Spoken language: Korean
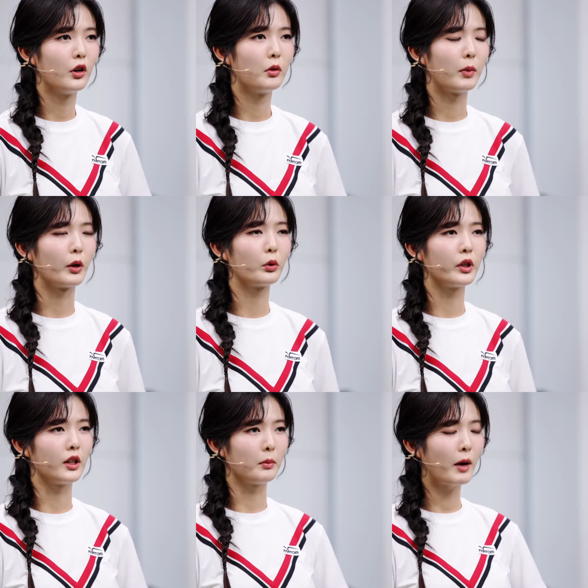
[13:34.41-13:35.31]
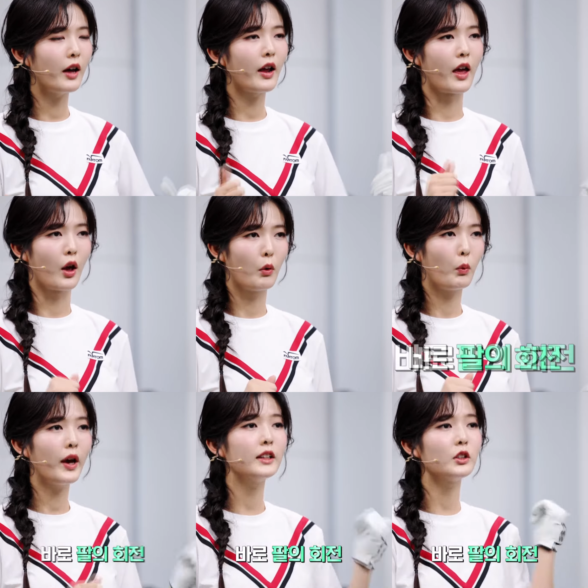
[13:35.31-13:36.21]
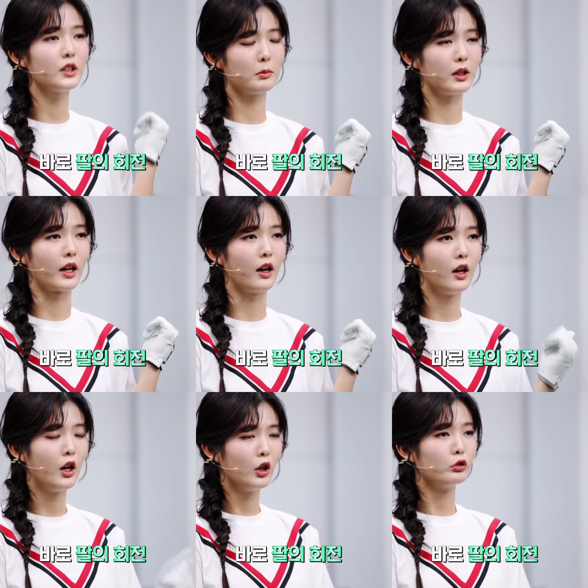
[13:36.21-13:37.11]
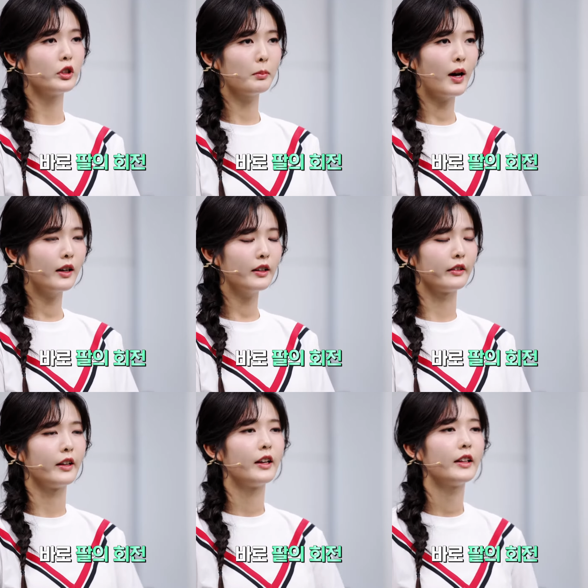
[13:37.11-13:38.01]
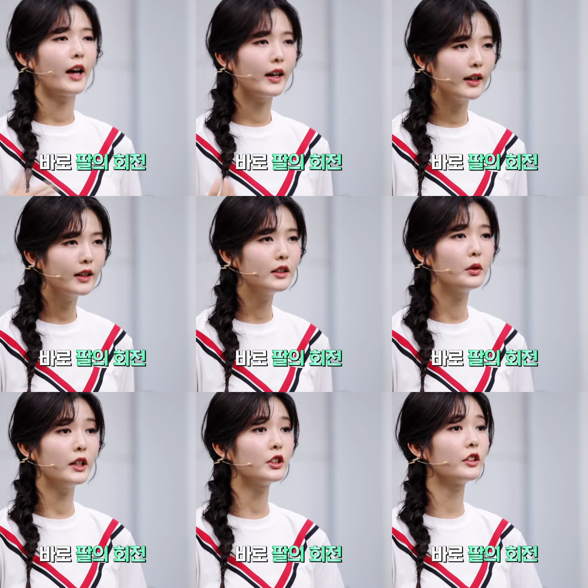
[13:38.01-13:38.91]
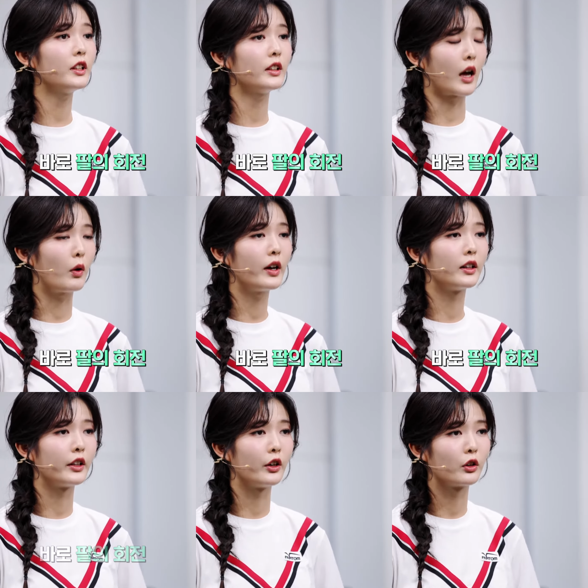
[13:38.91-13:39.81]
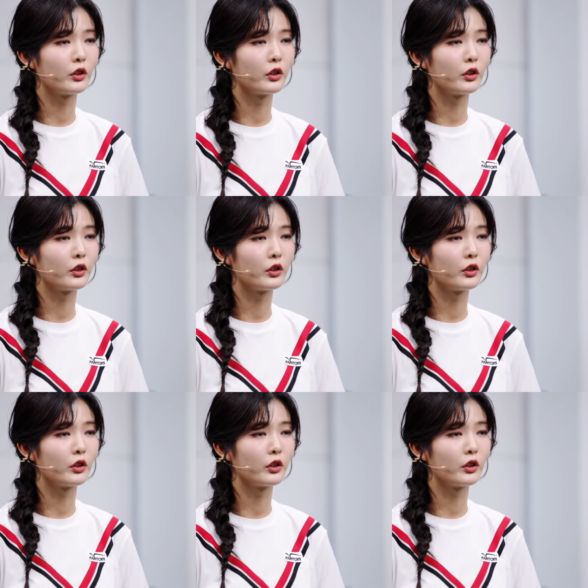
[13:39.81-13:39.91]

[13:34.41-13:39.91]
바로 이 팔의 회전입니다. 우리 팔은 약간은 회전이 나와야 돼요.